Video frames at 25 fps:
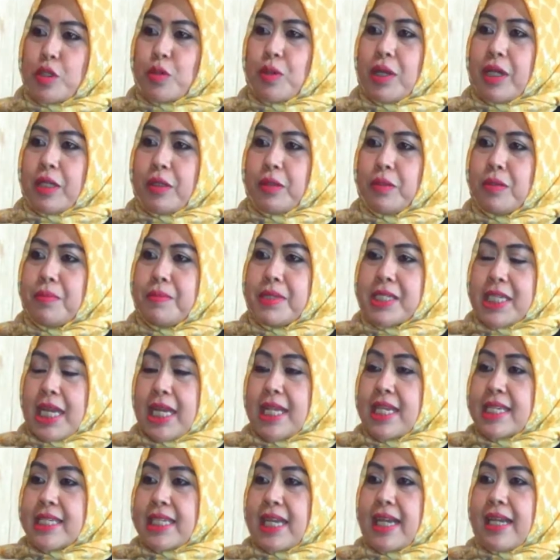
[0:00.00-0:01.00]
sesuatu,
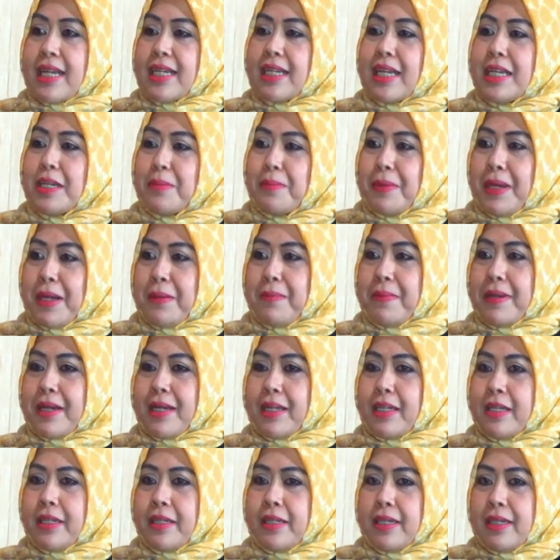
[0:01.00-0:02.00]
misalnya sekarang kan di
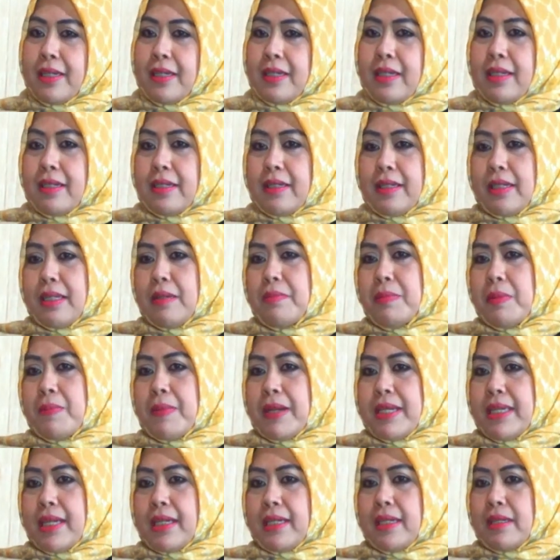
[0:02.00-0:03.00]
Parepare uh, lebih
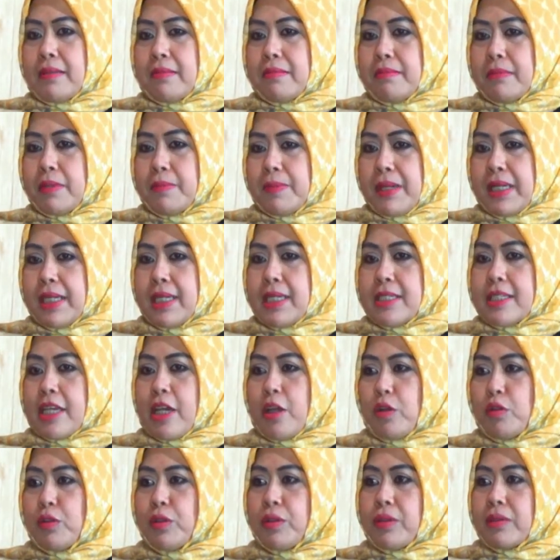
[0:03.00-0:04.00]
banyak yang memanggil
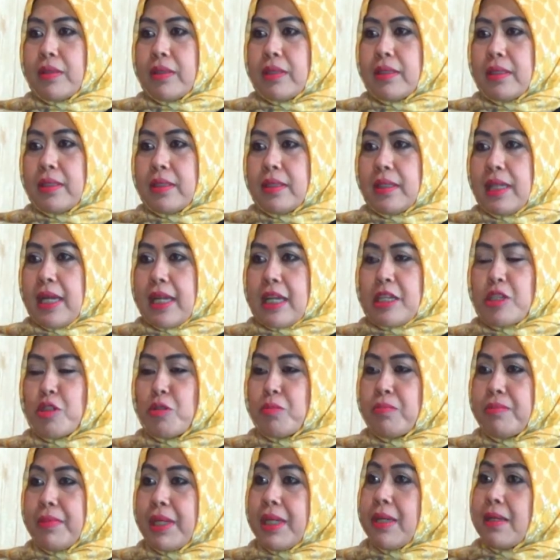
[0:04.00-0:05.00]
saya hmm. untuk
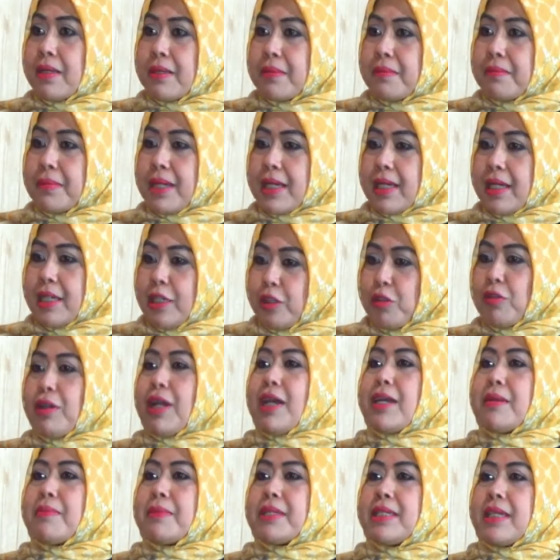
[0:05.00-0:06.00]
narasumber, maka
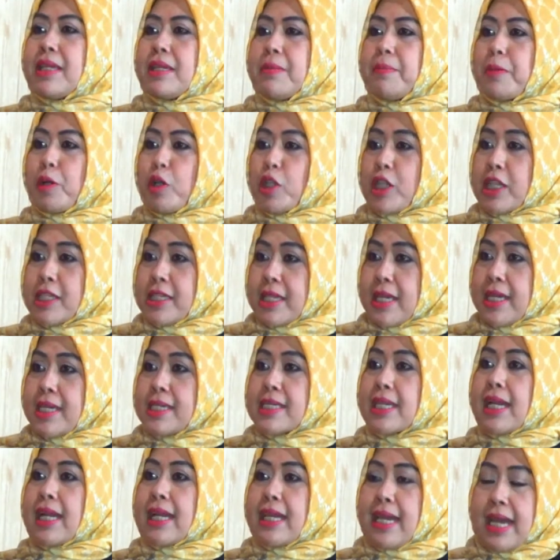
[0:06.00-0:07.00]
itulah yang menjadi prioritas saya
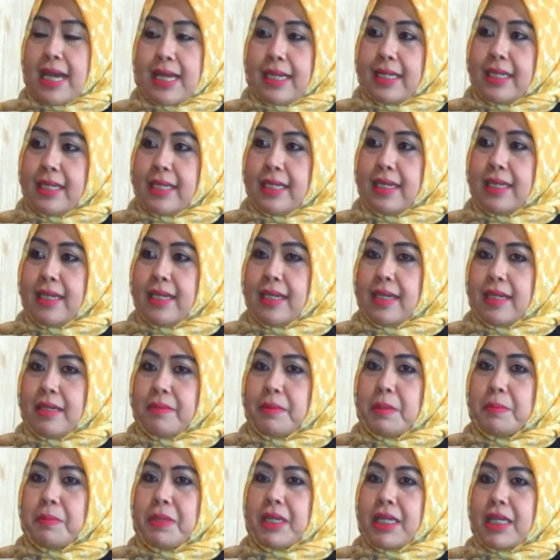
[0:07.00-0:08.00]
hmm. sehari-hari,
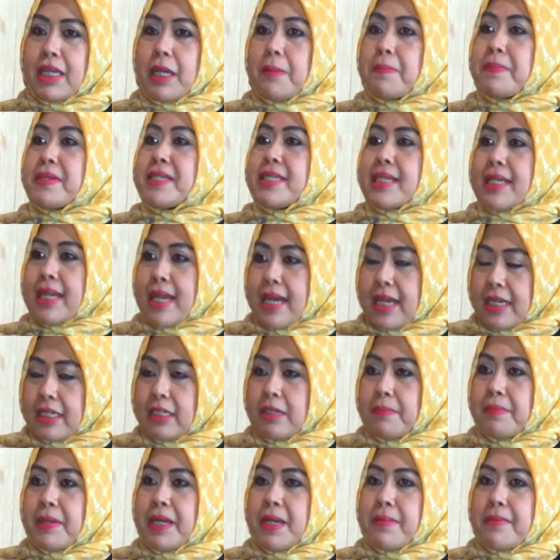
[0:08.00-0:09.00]
memberikan pencerahan
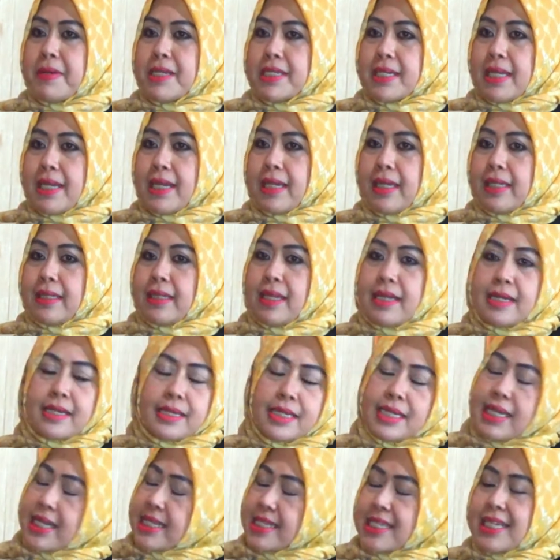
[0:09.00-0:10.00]
kepada masyarakat
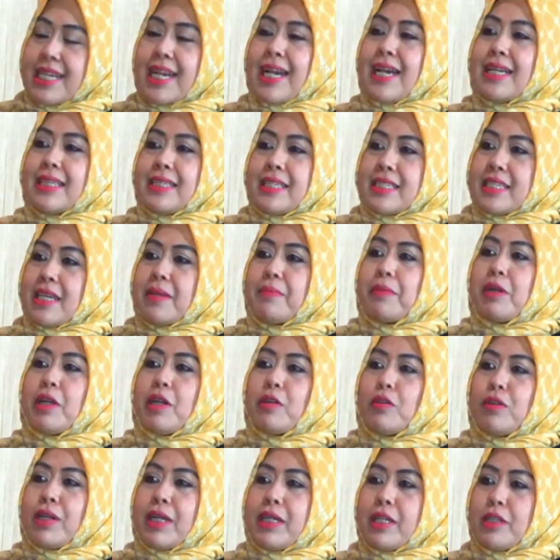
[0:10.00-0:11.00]
dan dengan senang hati saya
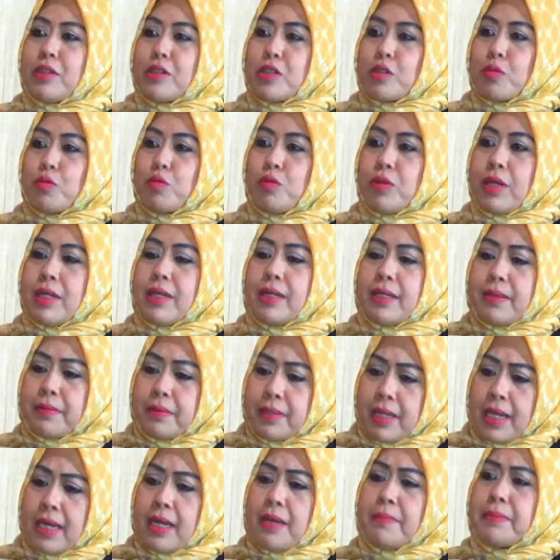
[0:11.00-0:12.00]
melakukan itu semua
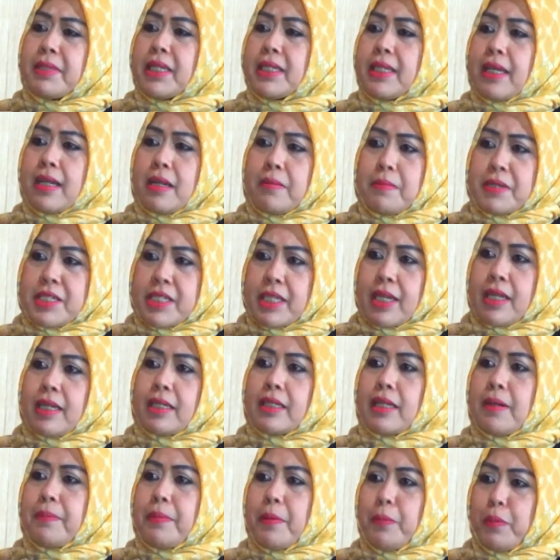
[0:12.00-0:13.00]
dalam tataran
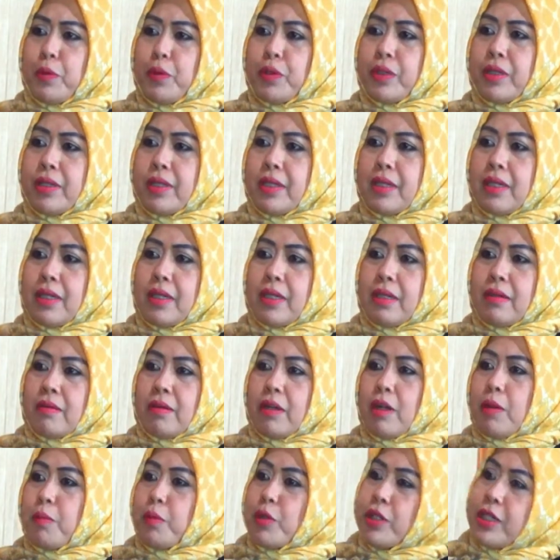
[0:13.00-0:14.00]
masyarakat apapun, hmm.
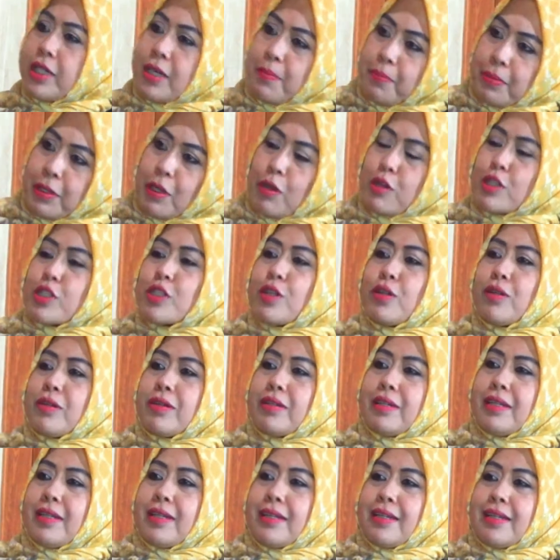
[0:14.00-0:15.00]
walaupun dia
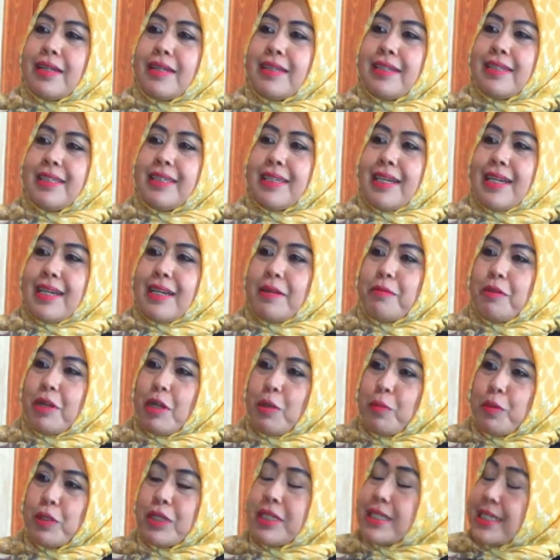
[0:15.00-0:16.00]
pelosok Iya,
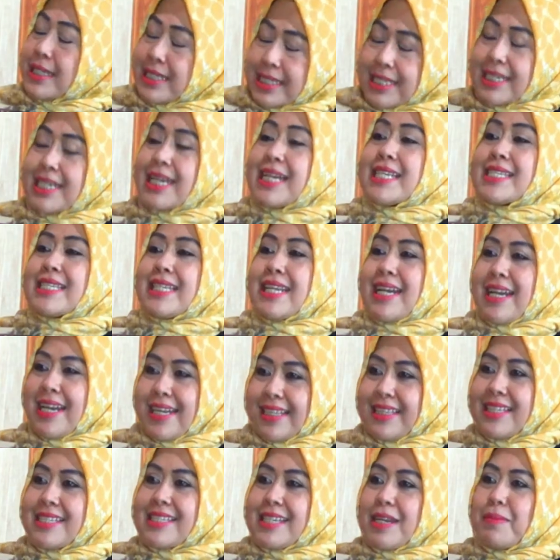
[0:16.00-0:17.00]
walaupun dengan senang
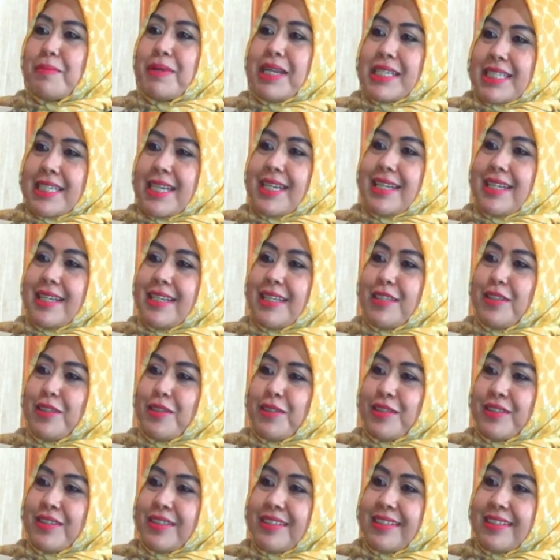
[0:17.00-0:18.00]
hati saya melaksanakan itu.